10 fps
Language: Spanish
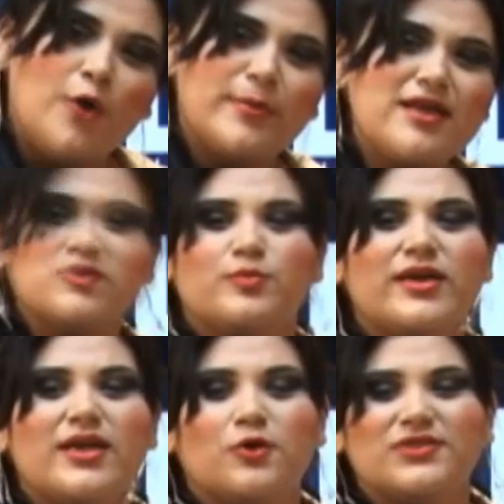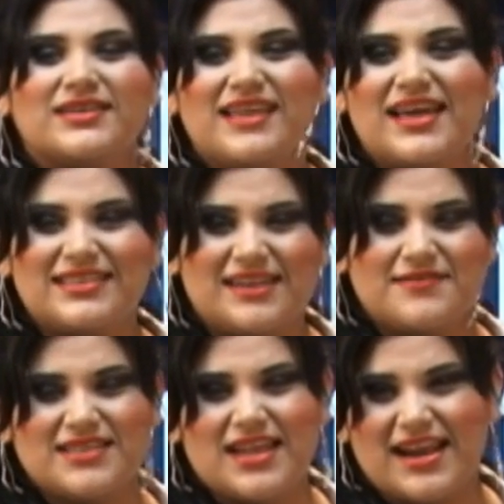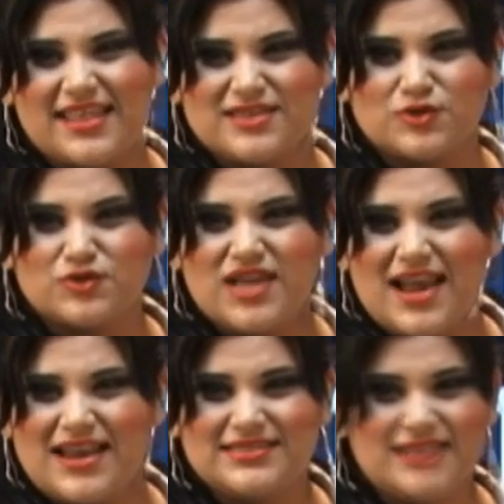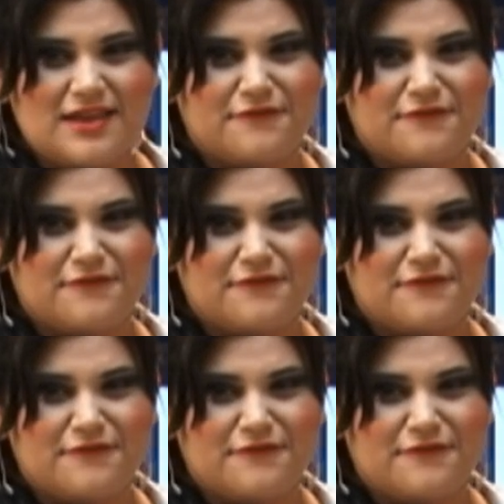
o bien nos puede contactar a través de las redes sociales,